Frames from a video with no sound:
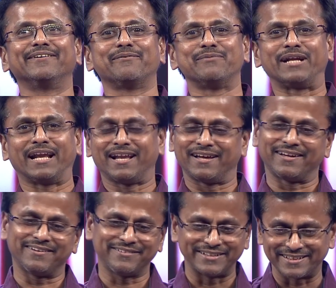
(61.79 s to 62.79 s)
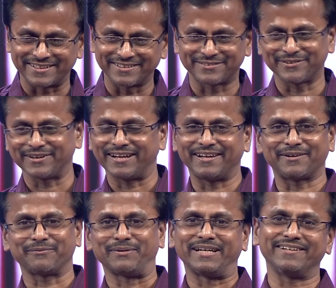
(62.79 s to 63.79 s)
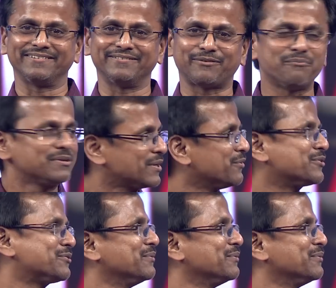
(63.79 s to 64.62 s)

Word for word: ரொம்ப நல்லா வந்திருக்கு ஸோ எல்லாருக்குமே ரொம்ப சந்தோஷமா